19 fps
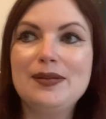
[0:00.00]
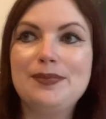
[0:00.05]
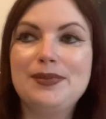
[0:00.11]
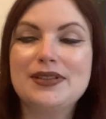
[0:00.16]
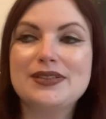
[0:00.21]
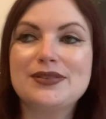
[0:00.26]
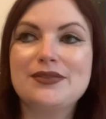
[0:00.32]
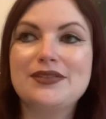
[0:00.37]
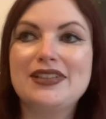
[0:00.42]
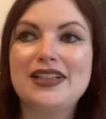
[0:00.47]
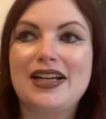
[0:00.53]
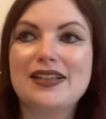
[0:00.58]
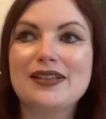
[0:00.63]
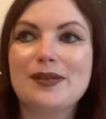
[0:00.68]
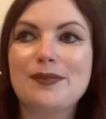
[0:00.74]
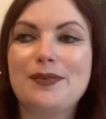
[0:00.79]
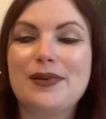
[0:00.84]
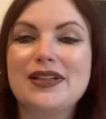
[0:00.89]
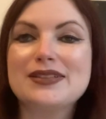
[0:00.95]
Person die
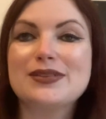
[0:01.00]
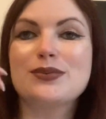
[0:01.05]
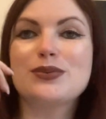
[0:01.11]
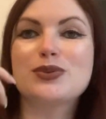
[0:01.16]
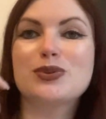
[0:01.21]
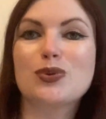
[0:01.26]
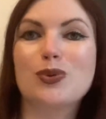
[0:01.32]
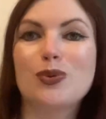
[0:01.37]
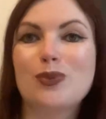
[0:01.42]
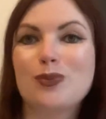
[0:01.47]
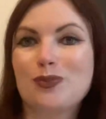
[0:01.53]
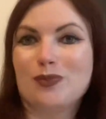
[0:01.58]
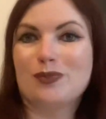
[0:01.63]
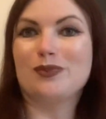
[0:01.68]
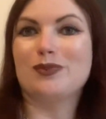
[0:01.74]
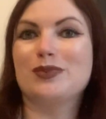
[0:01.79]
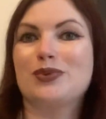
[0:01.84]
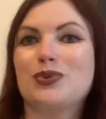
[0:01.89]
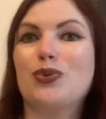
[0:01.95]
andere Person so,
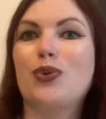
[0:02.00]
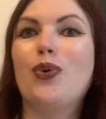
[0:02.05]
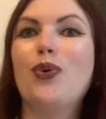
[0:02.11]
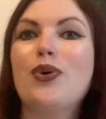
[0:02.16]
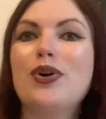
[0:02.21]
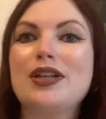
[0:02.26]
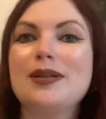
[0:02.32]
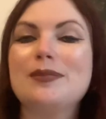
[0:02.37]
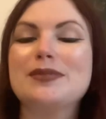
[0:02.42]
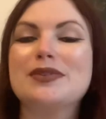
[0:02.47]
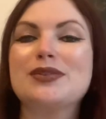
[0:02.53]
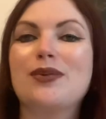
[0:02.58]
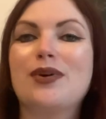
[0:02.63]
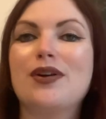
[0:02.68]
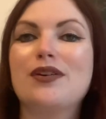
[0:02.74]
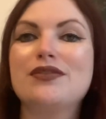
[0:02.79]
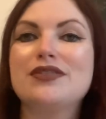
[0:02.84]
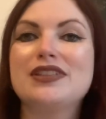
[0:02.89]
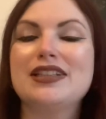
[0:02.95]
so hochnimmt, so
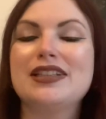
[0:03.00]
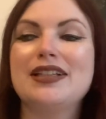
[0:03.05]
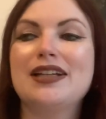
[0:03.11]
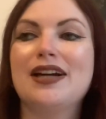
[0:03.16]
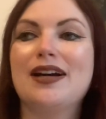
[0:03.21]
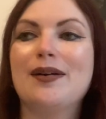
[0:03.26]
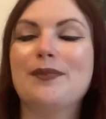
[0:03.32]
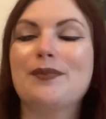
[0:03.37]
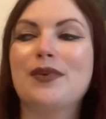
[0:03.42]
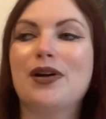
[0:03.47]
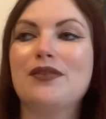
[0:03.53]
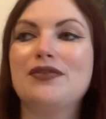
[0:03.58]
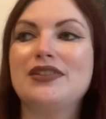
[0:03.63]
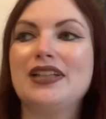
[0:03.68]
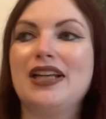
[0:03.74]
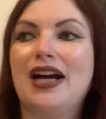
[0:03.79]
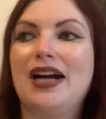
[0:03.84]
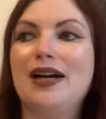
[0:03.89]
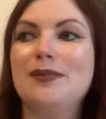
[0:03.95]
auf die, ähm, auf
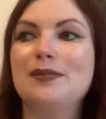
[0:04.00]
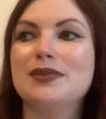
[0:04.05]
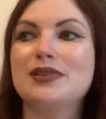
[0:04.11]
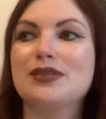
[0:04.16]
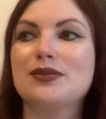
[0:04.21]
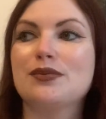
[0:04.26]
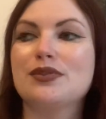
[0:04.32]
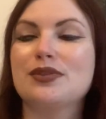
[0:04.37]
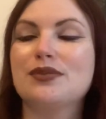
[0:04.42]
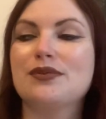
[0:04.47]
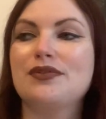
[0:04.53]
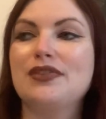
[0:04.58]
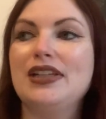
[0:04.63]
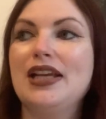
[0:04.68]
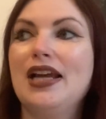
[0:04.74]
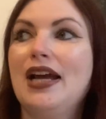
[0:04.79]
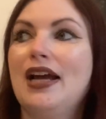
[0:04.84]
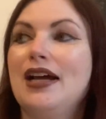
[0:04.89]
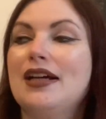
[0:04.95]
die Arme, so, so, wie,
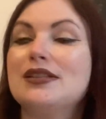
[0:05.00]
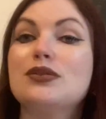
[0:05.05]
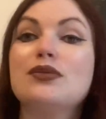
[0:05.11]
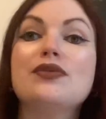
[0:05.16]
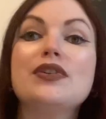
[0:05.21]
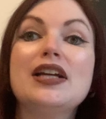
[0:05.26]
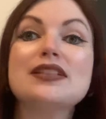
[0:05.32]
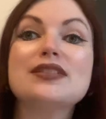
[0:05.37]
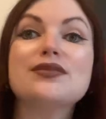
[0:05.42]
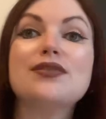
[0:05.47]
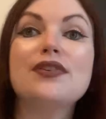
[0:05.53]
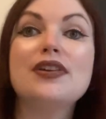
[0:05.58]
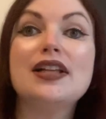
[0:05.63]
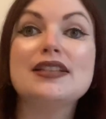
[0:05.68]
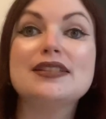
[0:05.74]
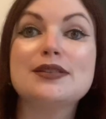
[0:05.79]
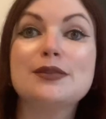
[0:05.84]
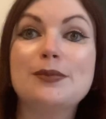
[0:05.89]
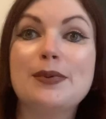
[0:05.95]
so wie als würde
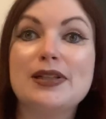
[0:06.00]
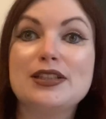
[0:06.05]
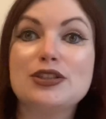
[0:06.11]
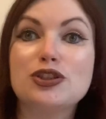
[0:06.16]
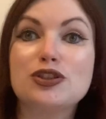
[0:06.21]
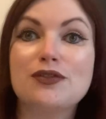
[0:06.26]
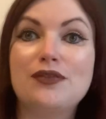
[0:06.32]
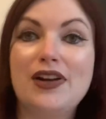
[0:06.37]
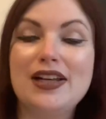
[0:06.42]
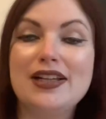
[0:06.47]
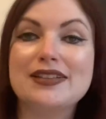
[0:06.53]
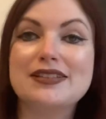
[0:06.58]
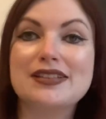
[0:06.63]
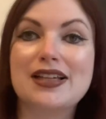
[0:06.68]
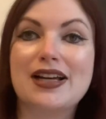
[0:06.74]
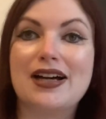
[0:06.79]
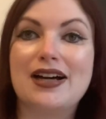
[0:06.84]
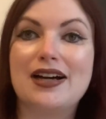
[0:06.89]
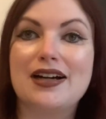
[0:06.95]
er sie über die Schwelle
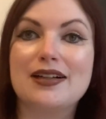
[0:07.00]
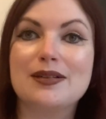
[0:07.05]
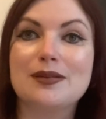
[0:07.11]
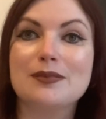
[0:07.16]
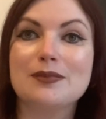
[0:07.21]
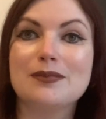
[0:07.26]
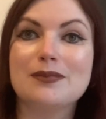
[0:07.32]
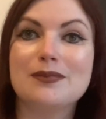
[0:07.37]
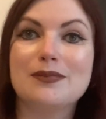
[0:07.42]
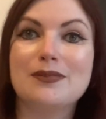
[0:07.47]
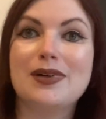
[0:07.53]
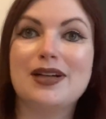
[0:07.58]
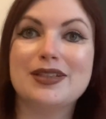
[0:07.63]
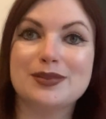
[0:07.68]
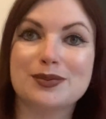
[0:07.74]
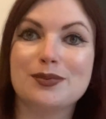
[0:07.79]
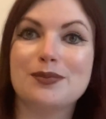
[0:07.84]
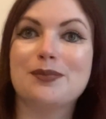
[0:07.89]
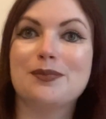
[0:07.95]
tragen.
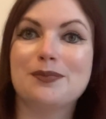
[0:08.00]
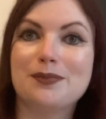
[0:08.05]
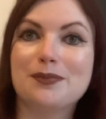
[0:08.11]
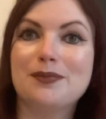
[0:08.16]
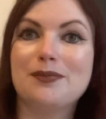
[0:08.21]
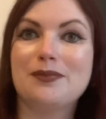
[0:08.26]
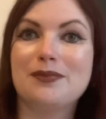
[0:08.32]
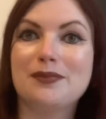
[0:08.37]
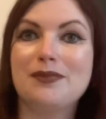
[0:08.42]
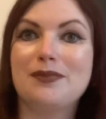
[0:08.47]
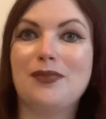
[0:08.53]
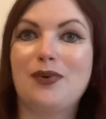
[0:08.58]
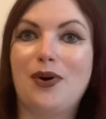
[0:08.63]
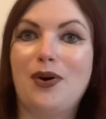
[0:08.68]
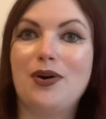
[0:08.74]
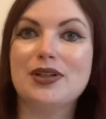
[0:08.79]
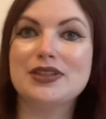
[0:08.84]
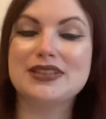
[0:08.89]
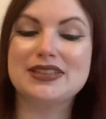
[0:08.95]
Also
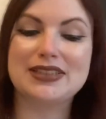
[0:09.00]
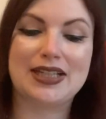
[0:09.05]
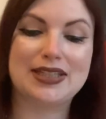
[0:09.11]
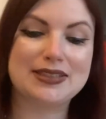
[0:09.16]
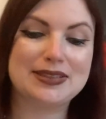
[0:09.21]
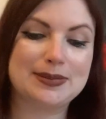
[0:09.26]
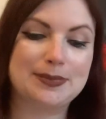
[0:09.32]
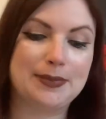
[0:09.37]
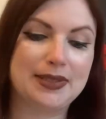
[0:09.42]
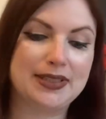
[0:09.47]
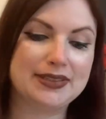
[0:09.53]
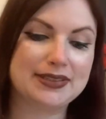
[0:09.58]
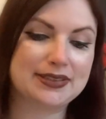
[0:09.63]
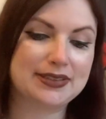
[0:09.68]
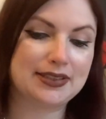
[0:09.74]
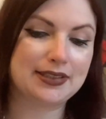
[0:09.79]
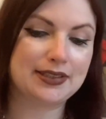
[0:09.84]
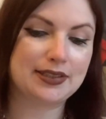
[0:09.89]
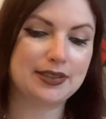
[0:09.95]

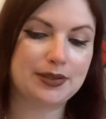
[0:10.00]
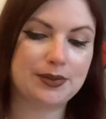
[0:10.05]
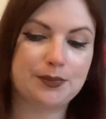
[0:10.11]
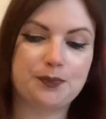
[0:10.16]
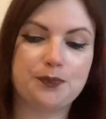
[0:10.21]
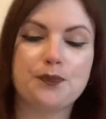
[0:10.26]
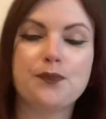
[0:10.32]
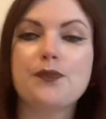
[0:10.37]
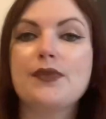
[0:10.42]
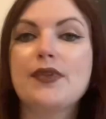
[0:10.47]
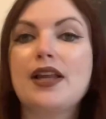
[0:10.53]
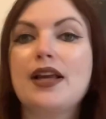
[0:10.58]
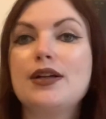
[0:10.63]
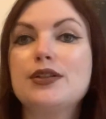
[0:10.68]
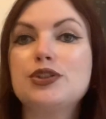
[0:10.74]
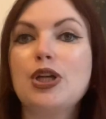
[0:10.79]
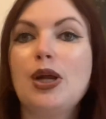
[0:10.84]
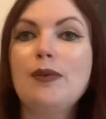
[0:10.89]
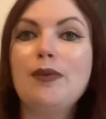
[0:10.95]
hochzeitsmäßig.
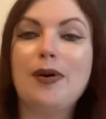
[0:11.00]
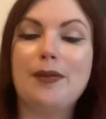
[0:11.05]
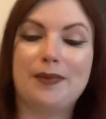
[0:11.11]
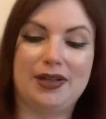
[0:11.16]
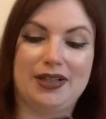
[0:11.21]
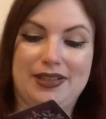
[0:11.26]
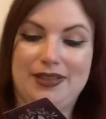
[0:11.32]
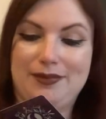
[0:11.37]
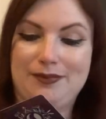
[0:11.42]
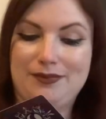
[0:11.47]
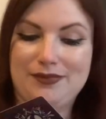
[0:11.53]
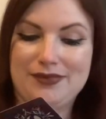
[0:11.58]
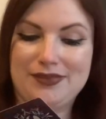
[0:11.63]
Schauen wir mal.